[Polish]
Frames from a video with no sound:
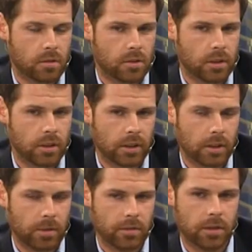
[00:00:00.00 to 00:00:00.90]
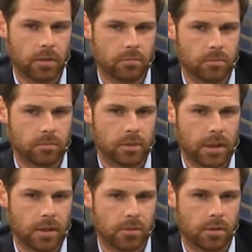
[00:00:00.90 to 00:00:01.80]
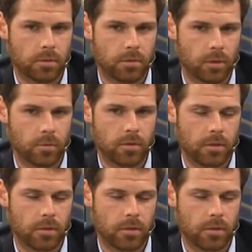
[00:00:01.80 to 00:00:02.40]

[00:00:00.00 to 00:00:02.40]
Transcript: Czyli tak naprawdę grając sobie w domu z